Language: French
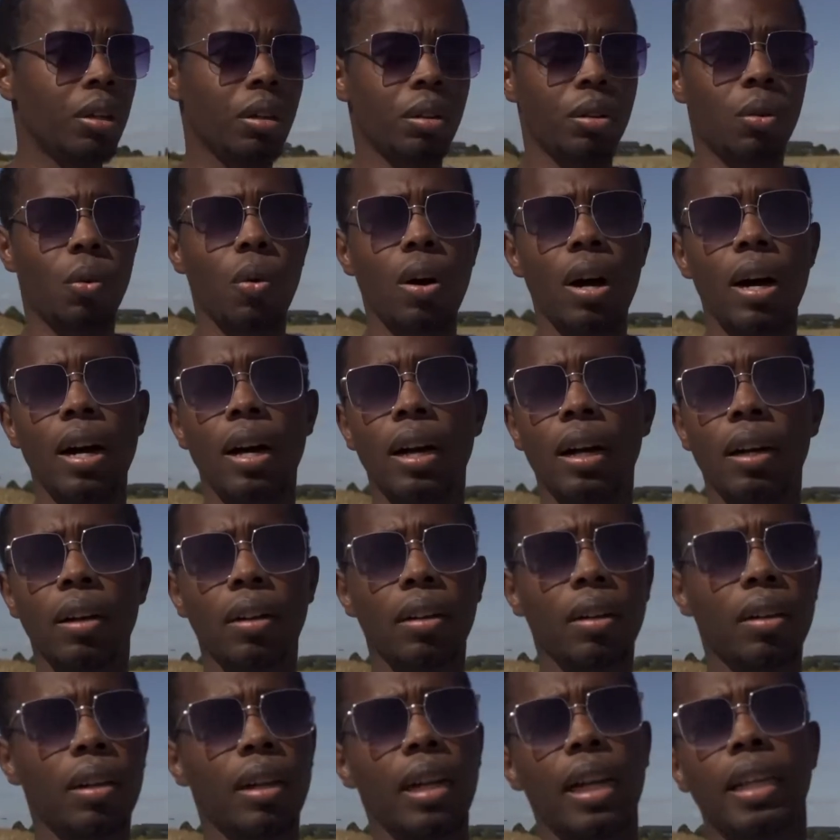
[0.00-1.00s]
euh, croit
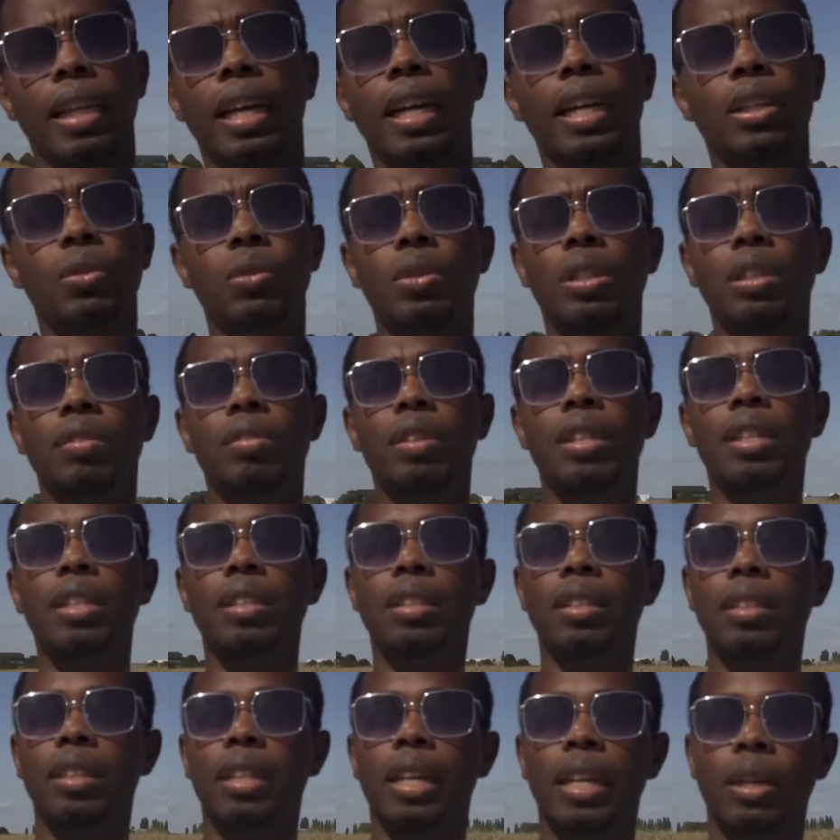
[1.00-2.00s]
à la guérison divine
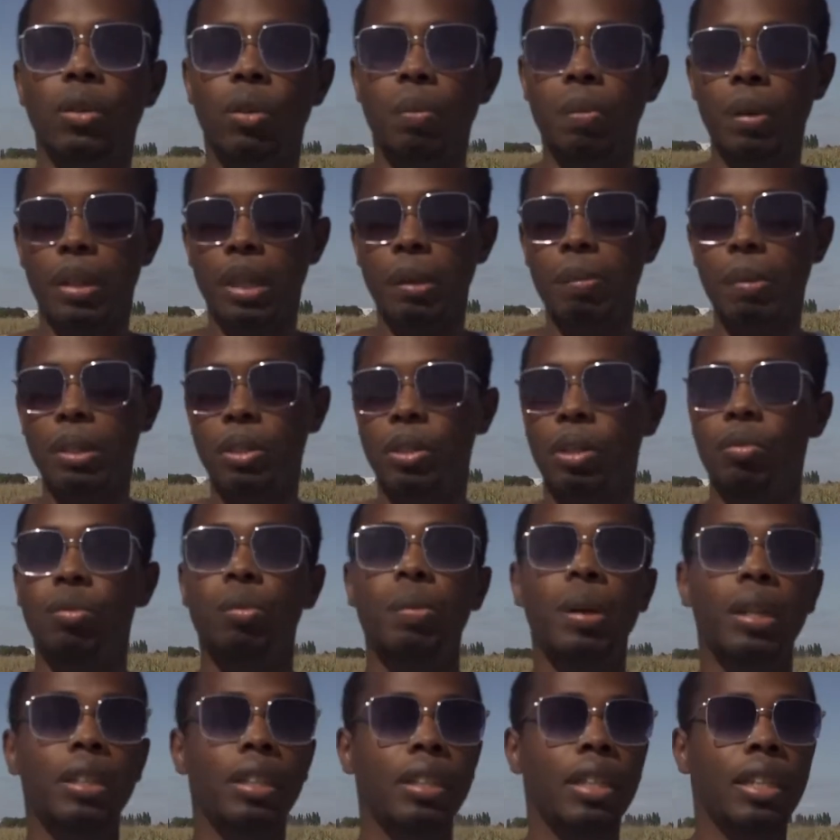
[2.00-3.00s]
et compagnie parce qu'ils
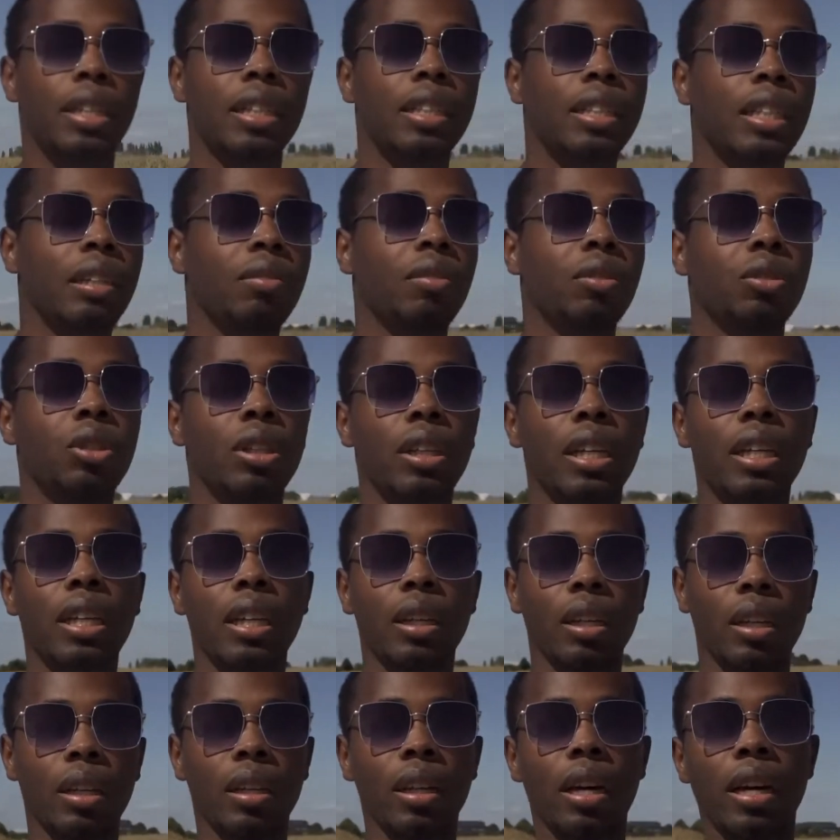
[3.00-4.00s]
font partie de l'église évangélique